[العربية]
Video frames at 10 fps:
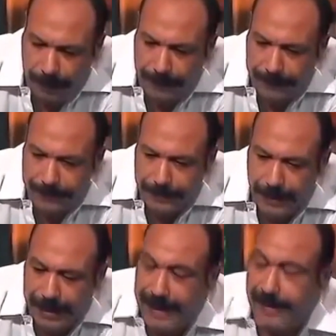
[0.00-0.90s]
اه
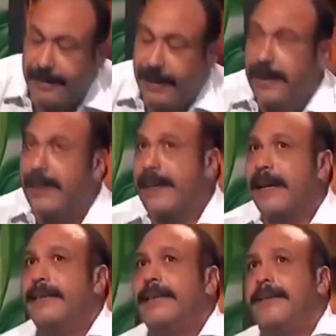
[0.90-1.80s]
رجعت
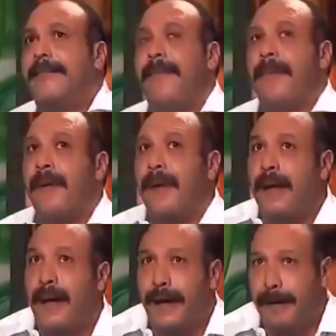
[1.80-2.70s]
يعني
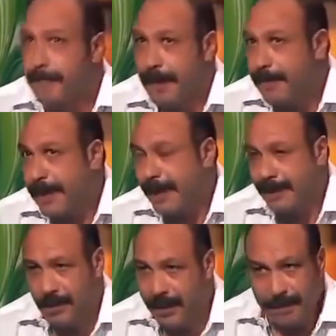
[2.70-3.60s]
ما ما
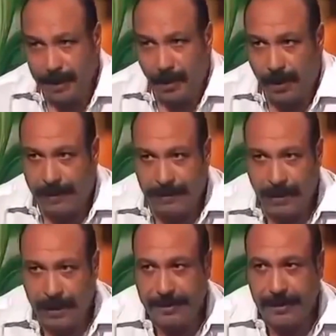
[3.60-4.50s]
رجعتش لان ما
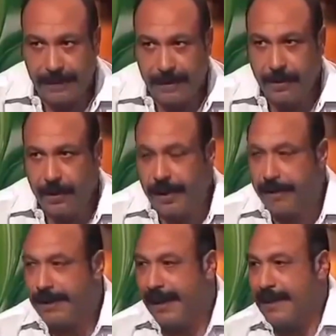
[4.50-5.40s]
توقفتش عن التلفزيون
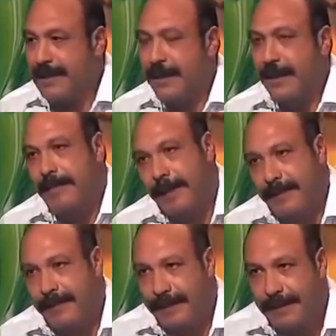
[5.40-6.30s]
عملت آه. حاجه السنه اللي قبل
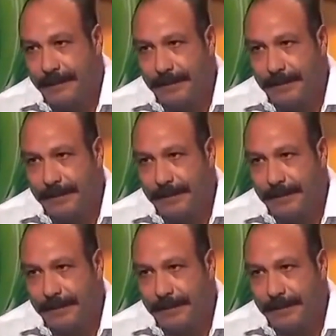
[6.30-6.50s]
اللي فاتت حسيت